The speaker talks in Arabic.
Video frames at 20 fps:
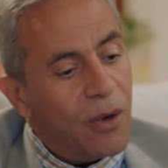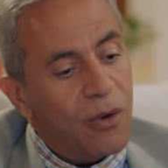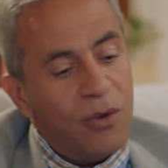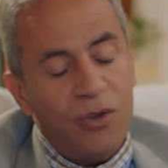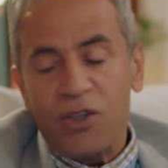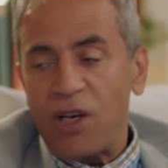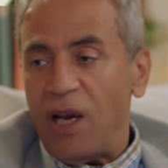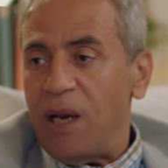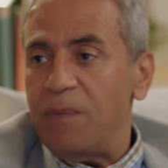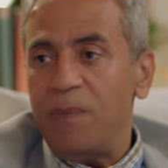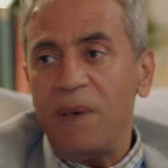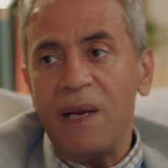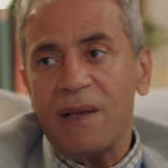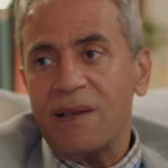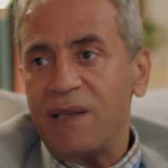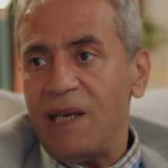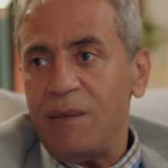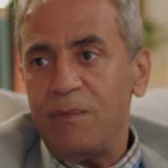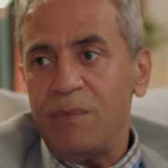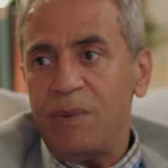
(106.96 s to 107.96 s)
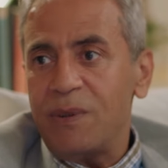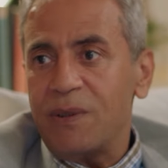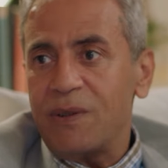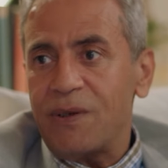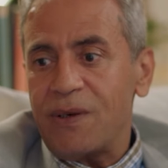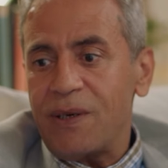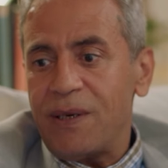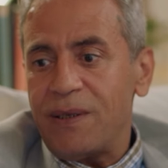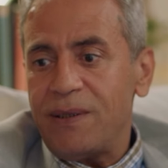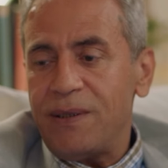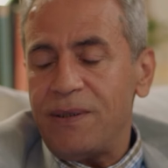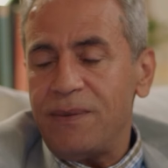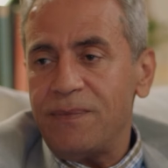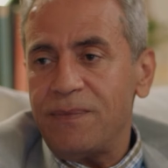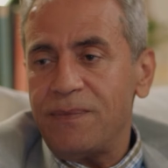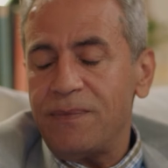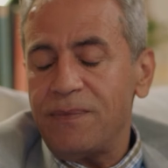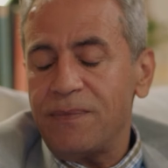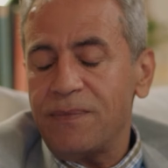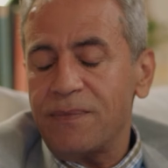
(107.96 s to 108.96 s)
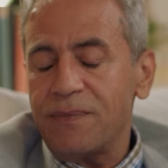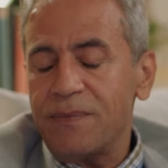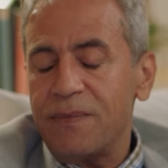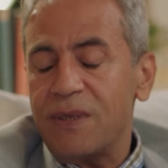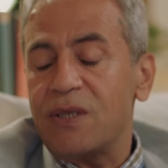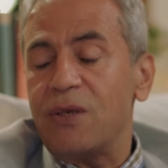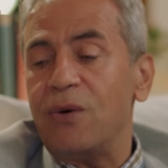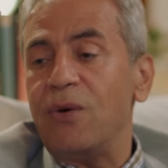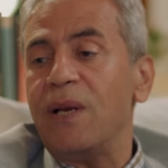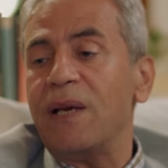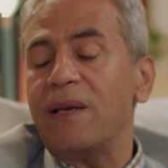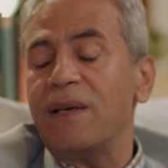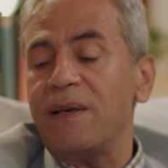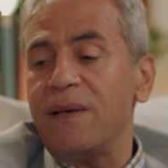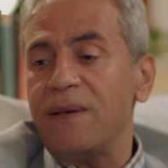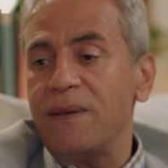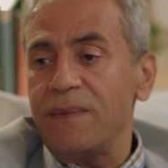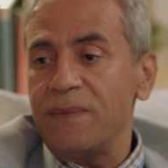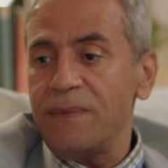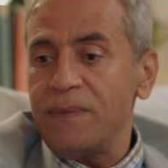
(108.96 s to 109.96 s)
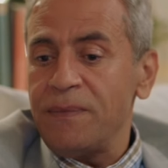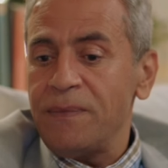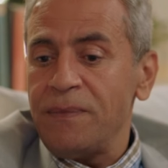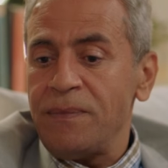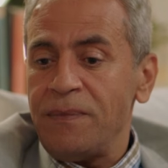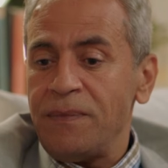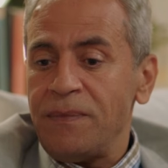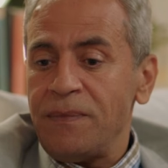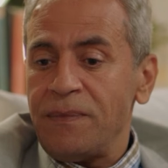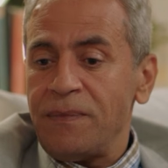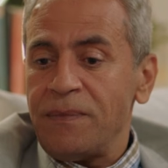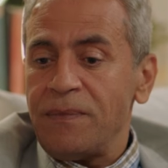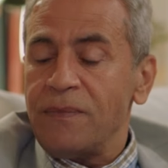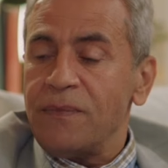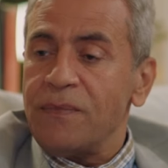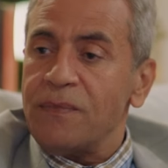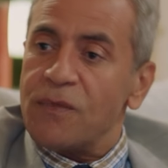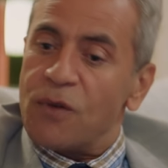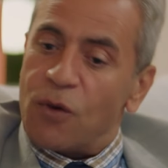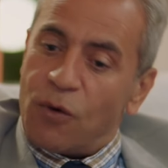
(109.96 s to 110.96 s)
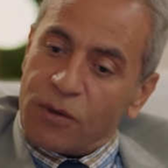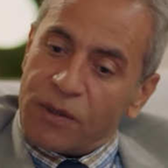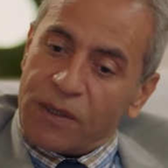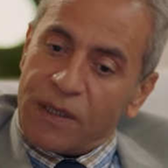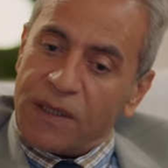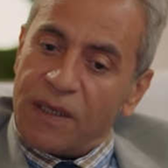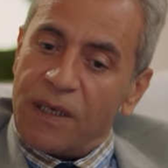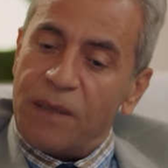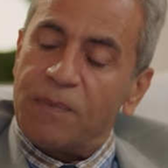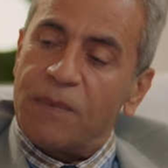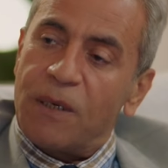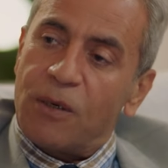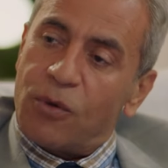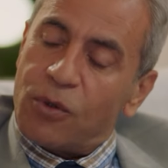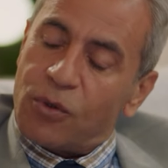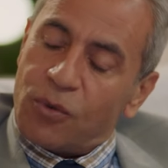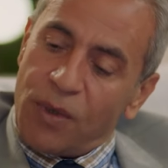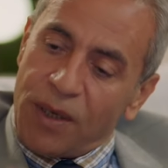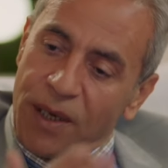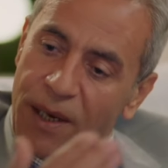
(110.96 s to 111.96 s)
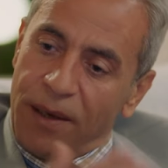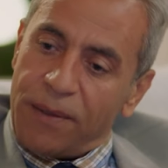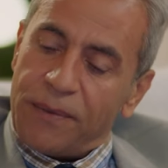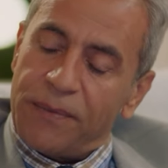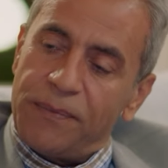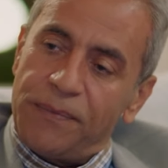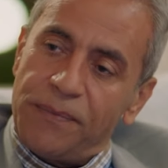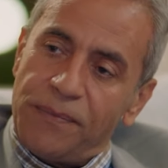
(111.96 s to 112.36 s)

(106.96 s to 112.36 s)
ما كنتش احب لك تحب بالطريقه دي بس اقول لك ايه خد تجربتك وتوجع